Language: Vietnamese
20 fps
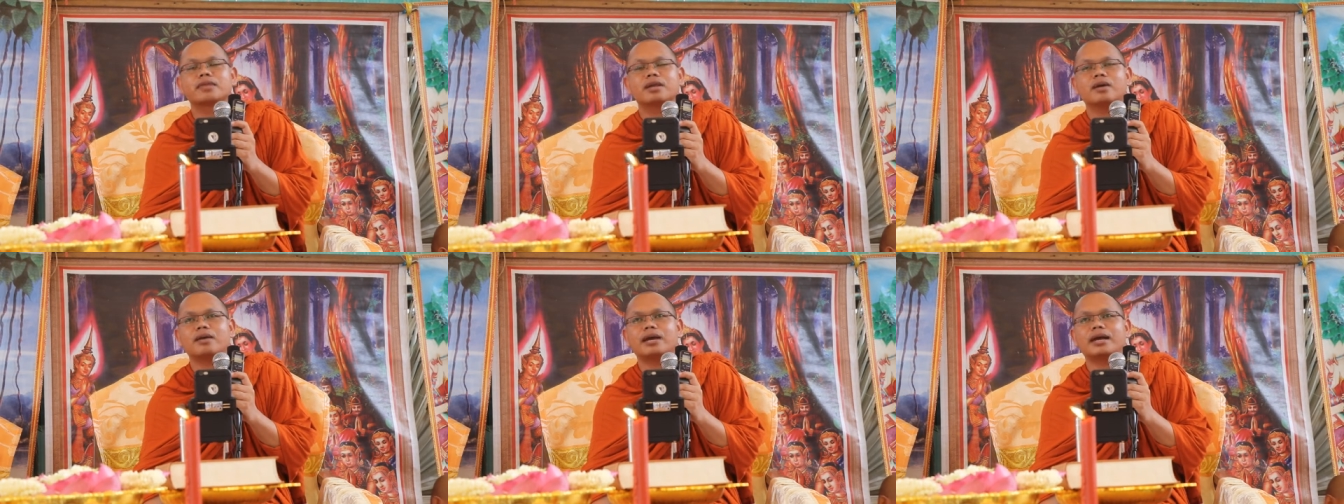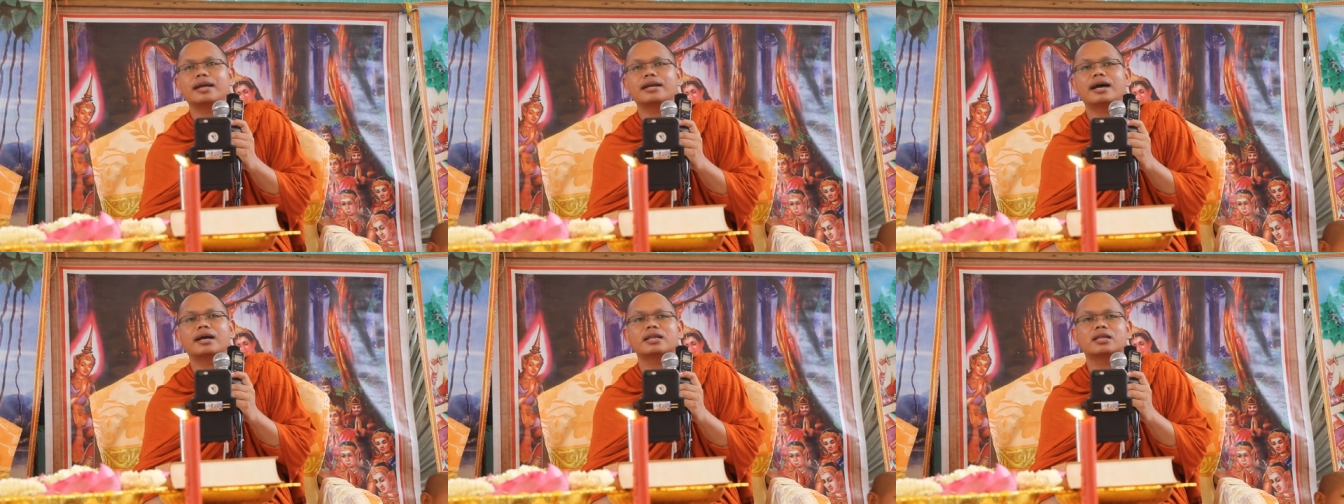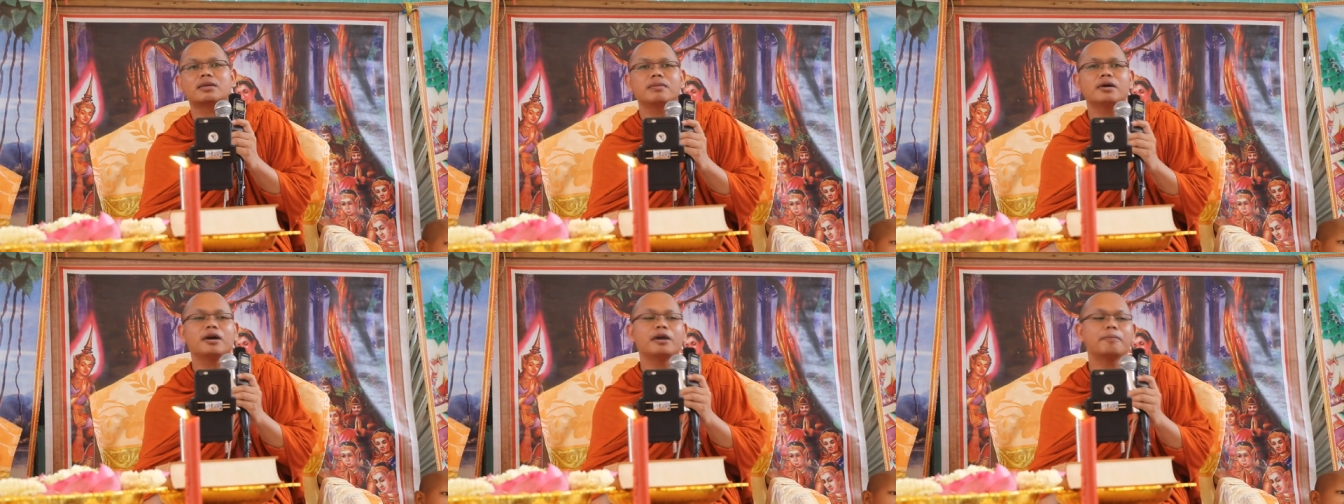ở đây đào
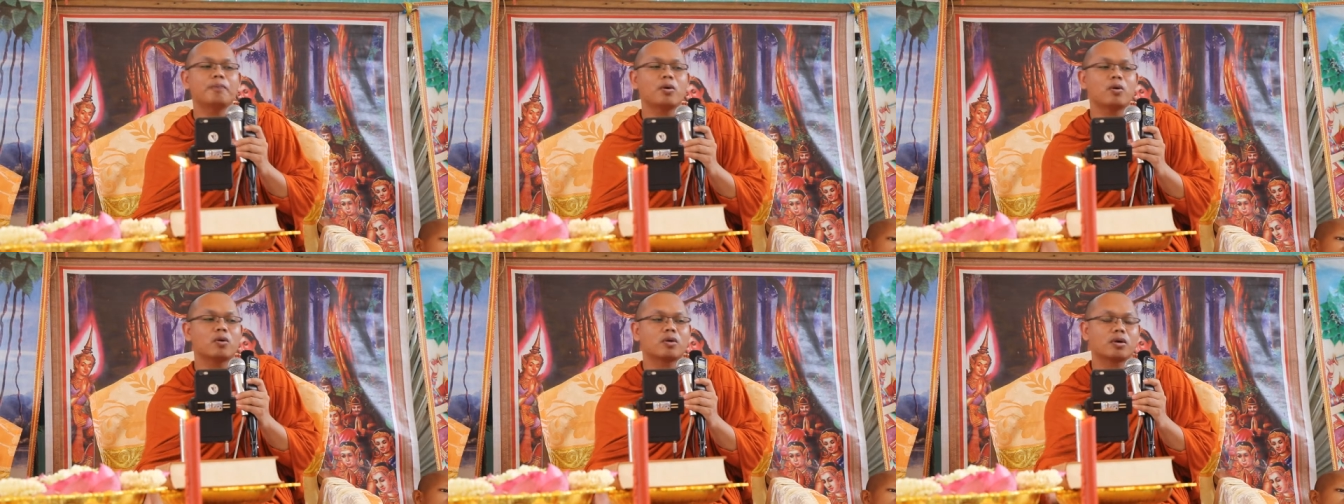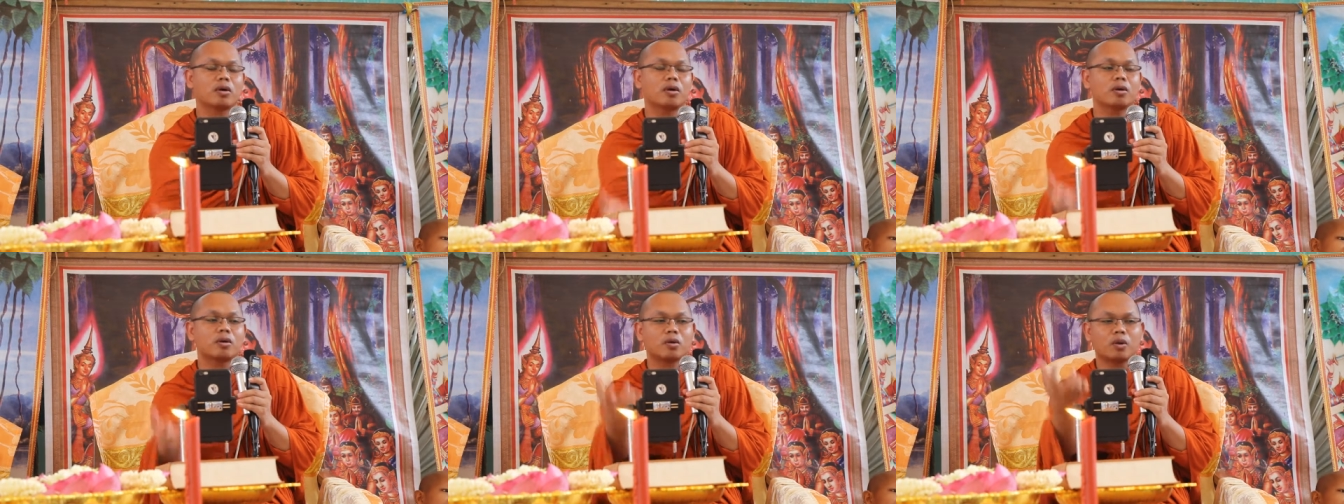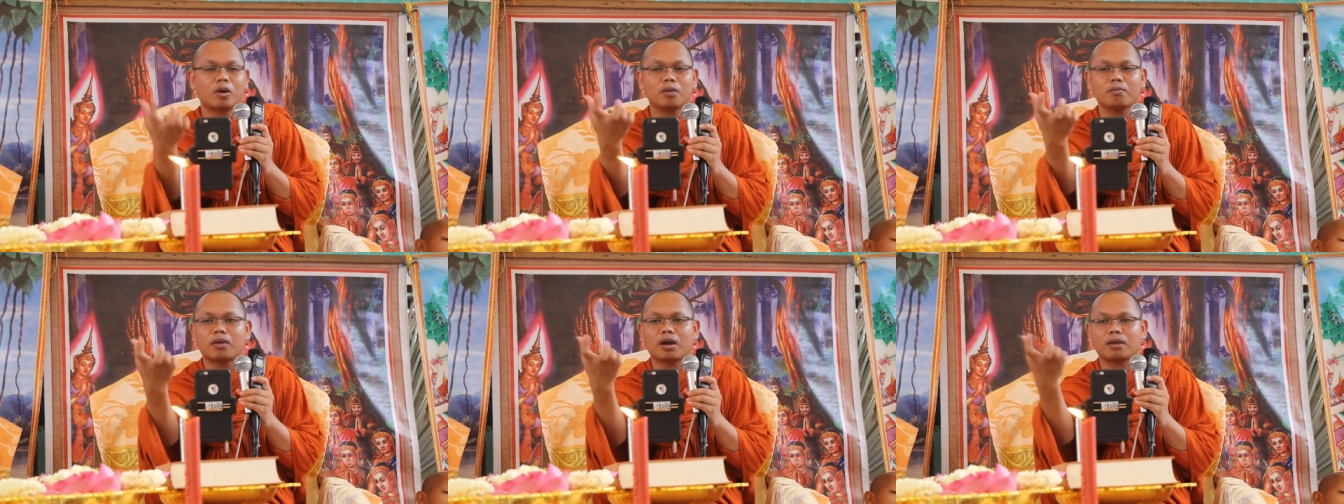tầm mới puk crawl
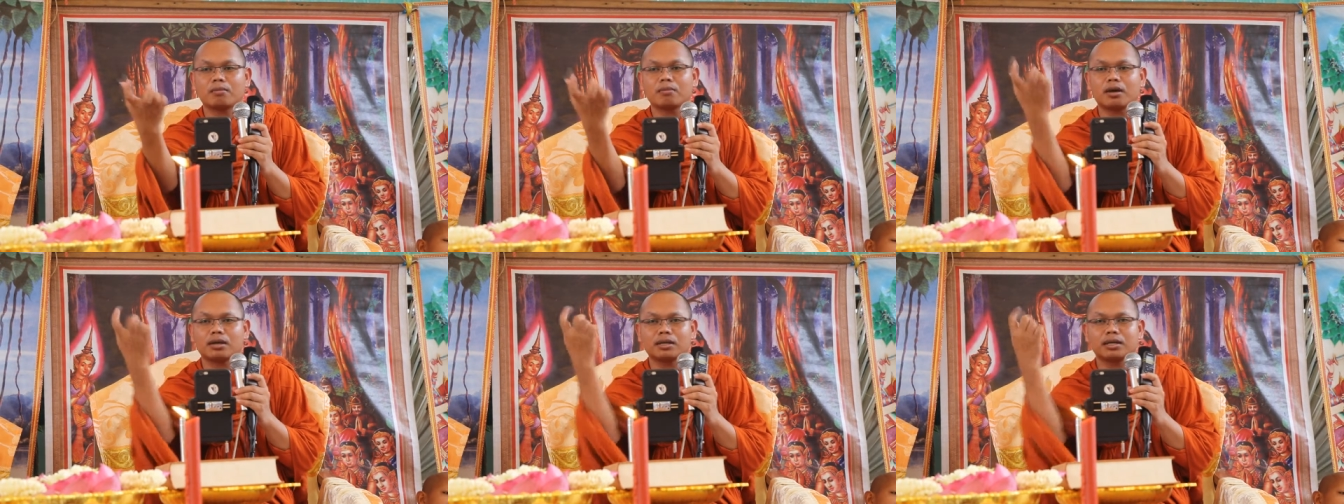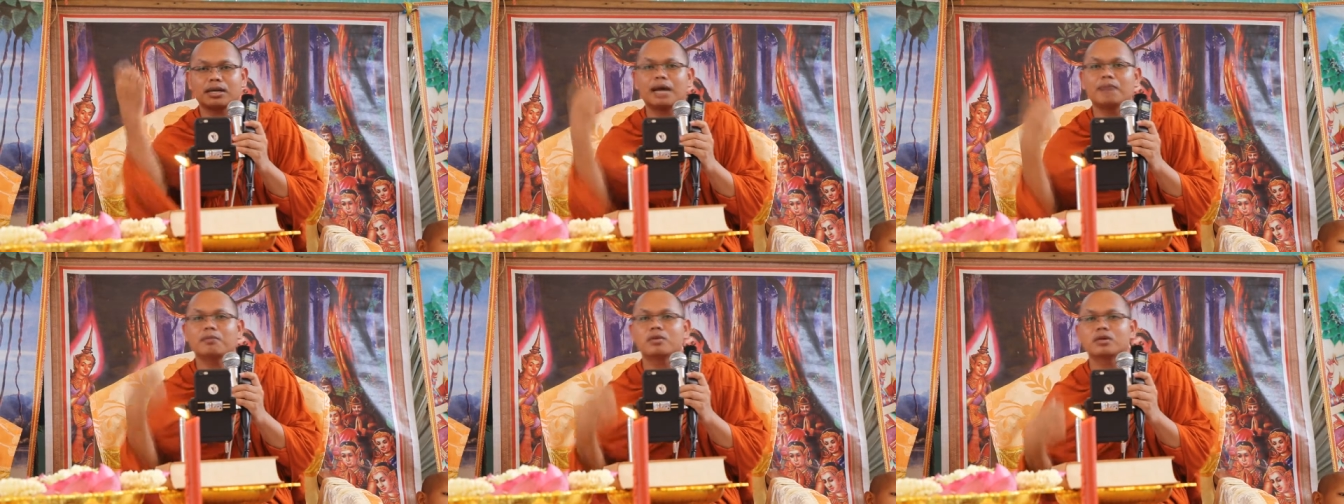crawl mọt mọt cái đá